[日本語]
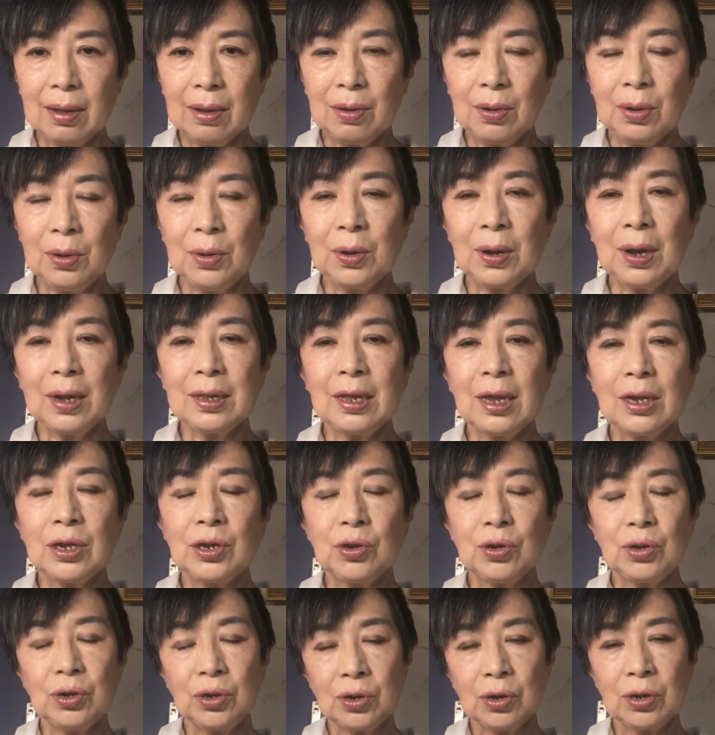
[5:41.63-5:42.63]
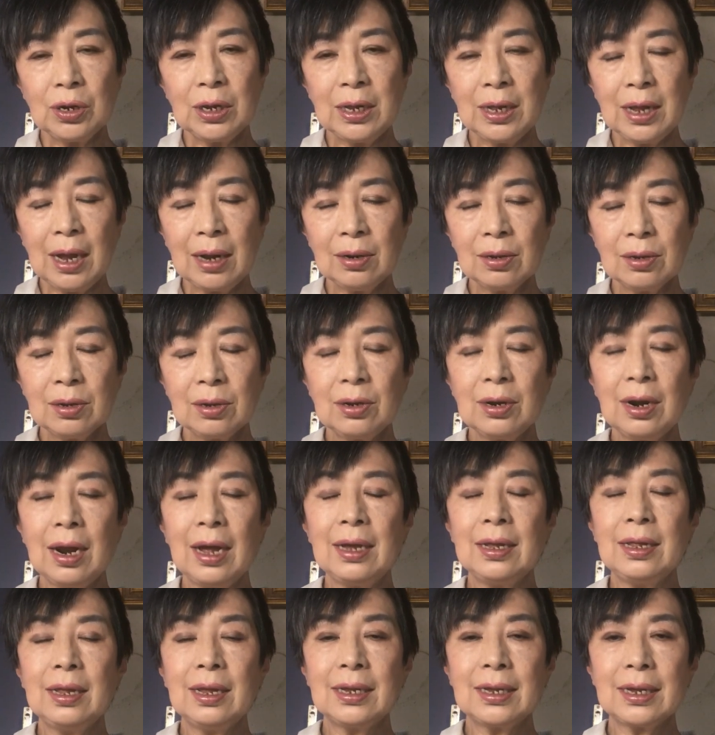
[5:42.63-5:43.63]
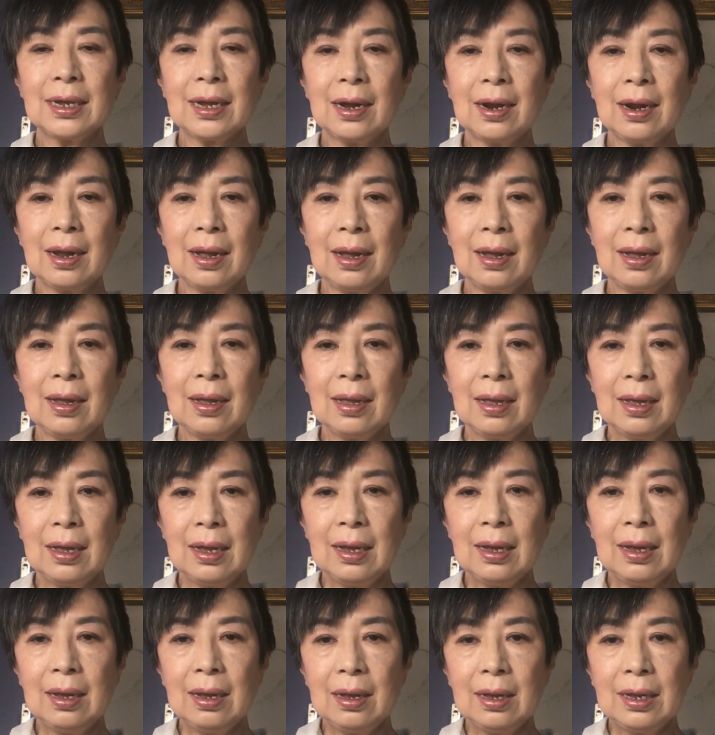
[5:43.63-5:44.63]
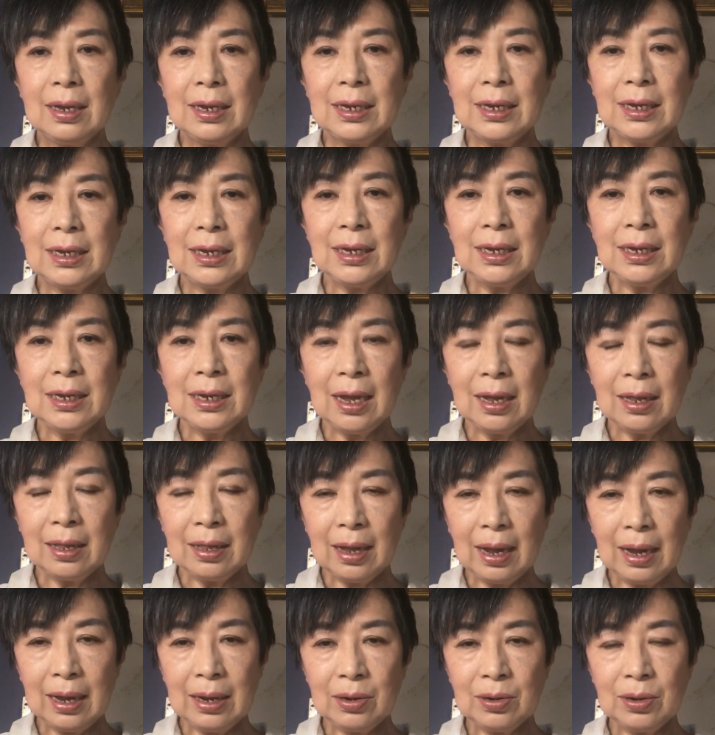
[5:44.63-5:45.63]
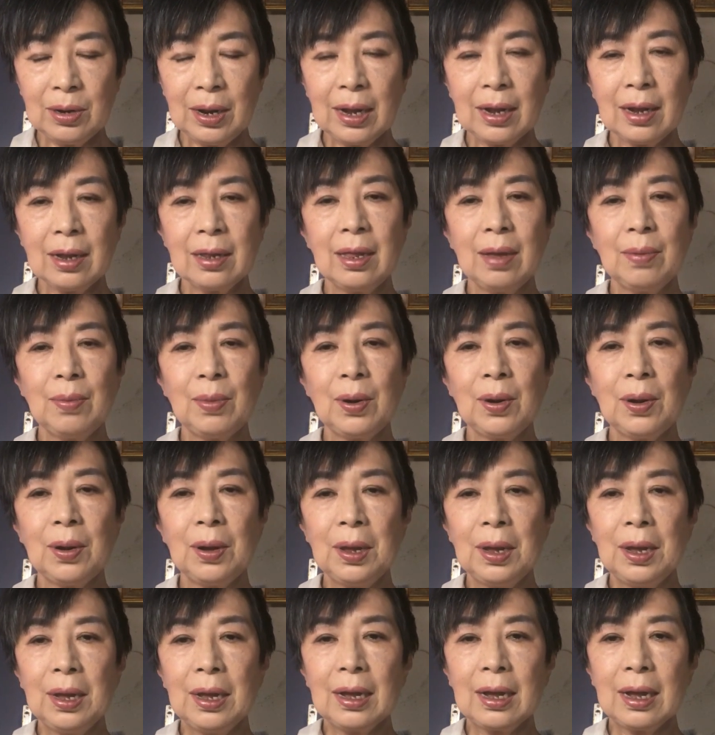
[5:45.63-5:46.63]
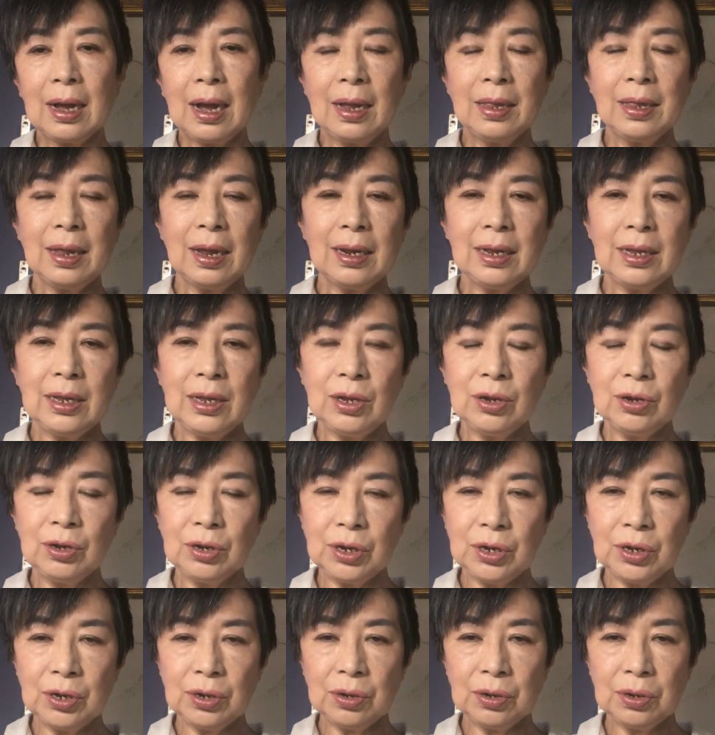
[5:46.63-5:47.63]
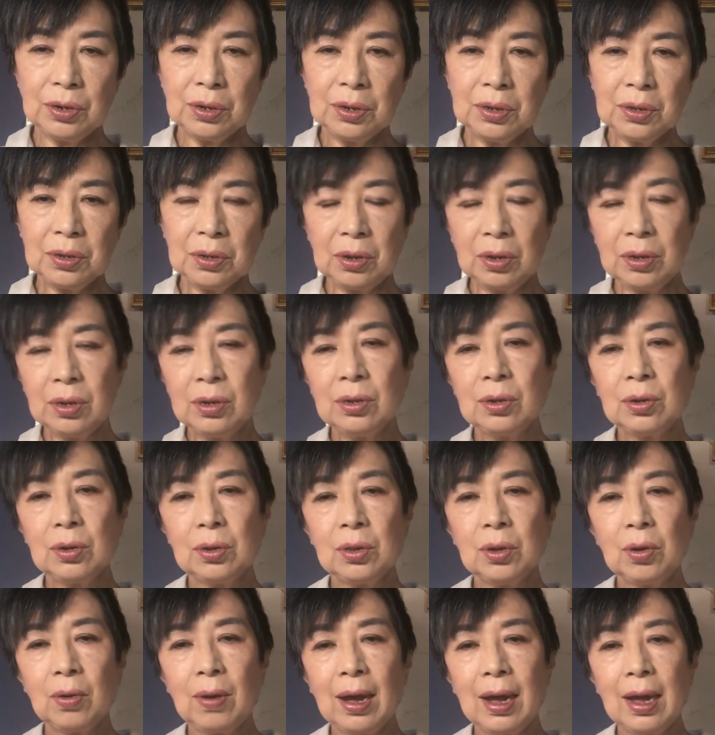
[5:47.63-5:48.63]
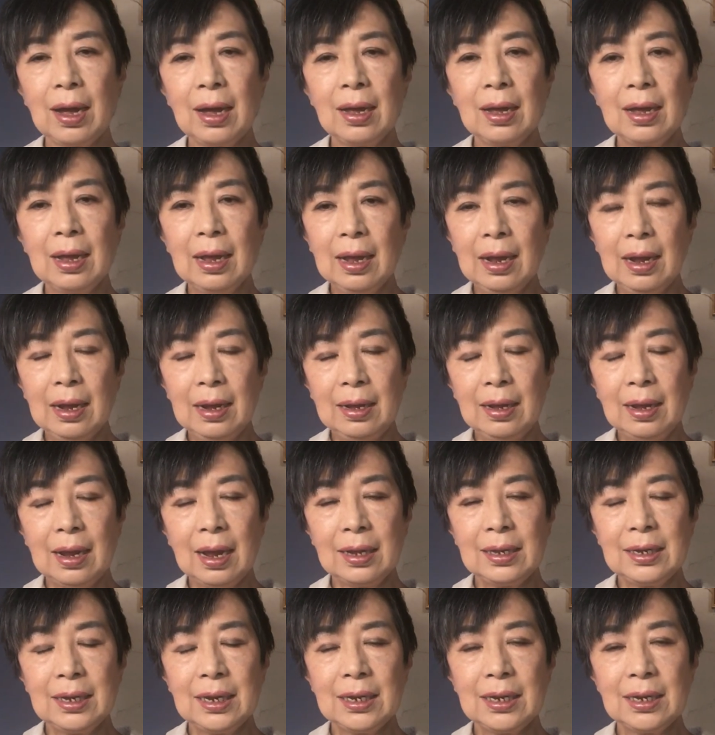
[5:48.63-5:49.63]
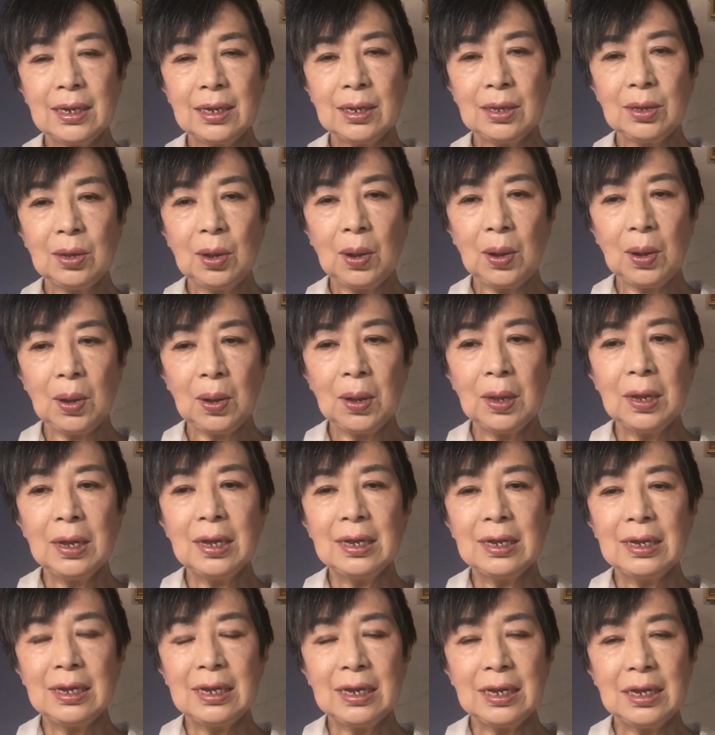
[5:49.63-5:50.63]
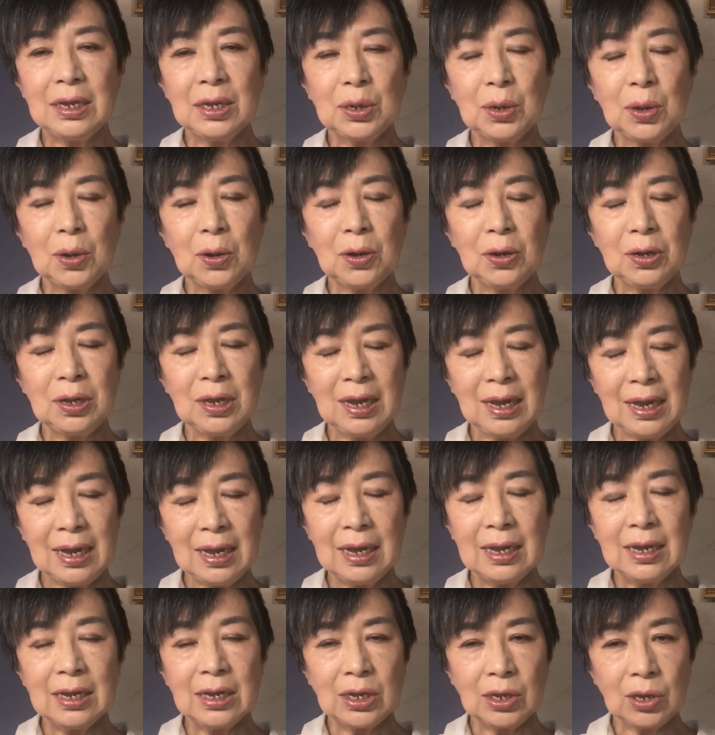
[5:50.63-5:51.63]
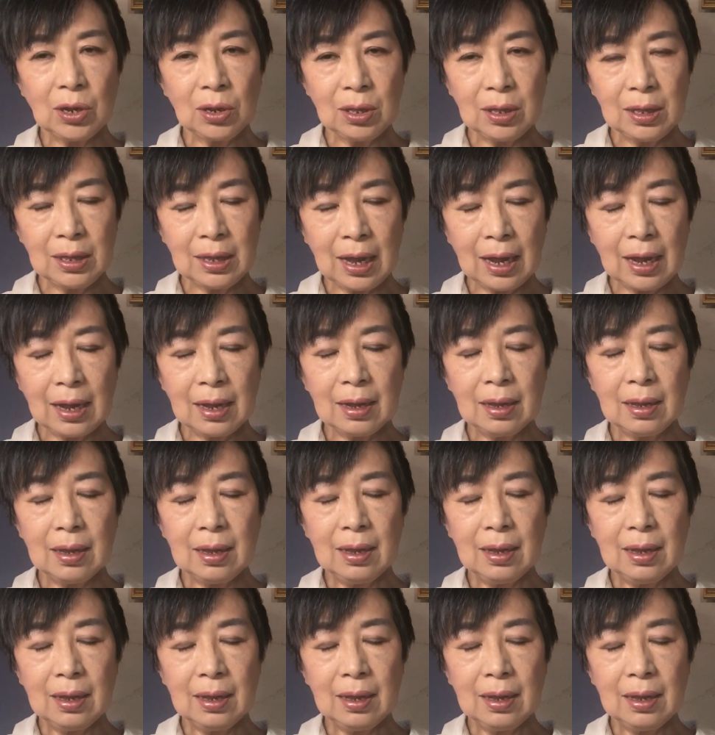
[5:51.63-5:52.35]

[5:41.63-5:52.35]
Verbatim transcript: この方所長になるくらいですから、親衛隊の中でもかなり優秀ということは、ナチスの思想に沿った